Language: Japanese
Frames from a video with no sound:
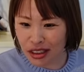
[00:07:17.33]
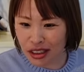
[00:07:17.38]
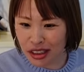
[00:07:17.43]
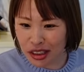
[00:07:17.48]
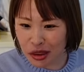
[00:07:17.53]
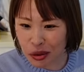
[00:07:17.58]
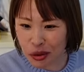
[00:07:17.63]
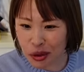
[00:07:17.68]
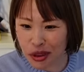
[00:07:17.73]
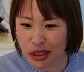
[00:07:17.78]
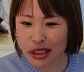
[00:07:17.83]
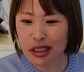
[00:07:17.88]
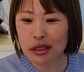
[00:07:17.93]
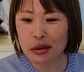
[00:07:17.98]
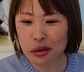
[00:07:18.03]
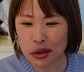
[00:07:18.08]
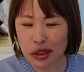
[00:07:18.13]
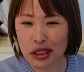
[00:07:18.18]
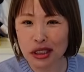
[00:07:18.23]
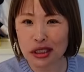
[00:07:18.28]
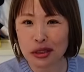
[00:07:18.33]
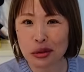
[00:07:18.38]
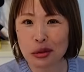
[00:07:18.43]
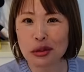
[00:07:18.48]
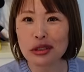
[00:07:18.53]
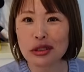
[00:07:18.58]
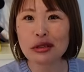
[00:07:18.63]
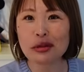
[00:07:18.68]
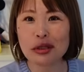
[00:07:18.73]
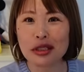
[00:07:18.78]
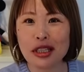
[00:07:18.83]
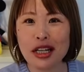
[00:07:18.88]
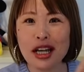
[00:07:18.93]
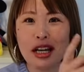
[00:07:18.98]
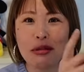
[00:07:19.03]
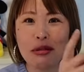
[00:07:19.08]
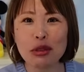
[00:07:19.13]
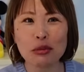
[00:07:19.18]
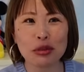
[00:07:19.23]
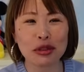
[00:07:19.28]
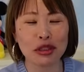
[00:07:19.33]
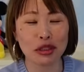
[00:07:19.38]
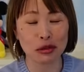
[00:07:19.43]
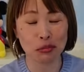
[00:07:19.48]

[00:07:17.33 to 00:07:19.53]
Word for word: それなのに、それなのにラーメン見たら